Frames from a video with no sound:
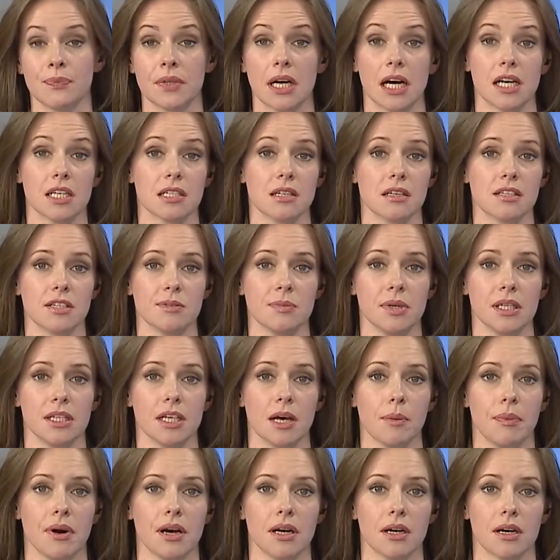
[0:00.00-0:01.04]
Каждая семейная
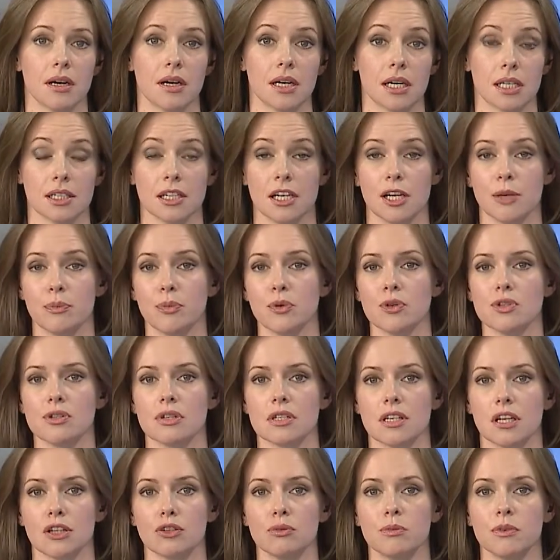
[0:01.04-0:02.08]
пара рано или поздно
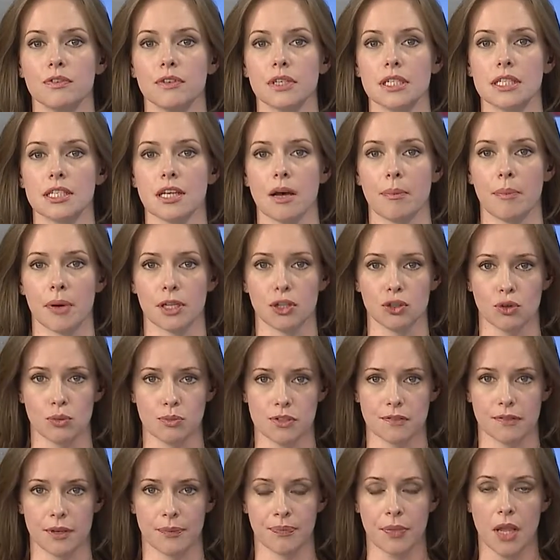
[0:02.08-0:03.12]
задумывается о
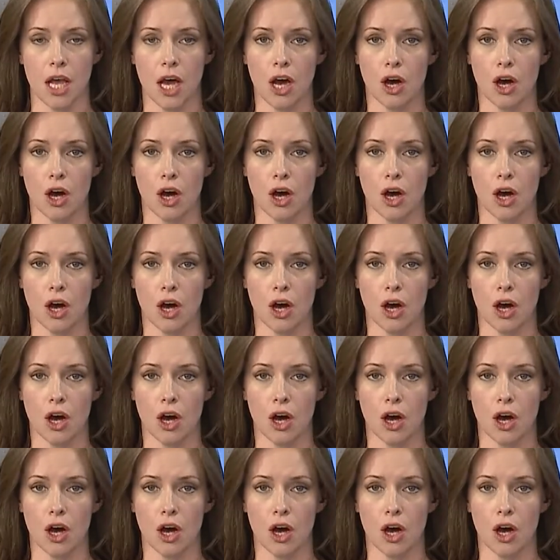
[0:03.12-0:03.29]
потомстве.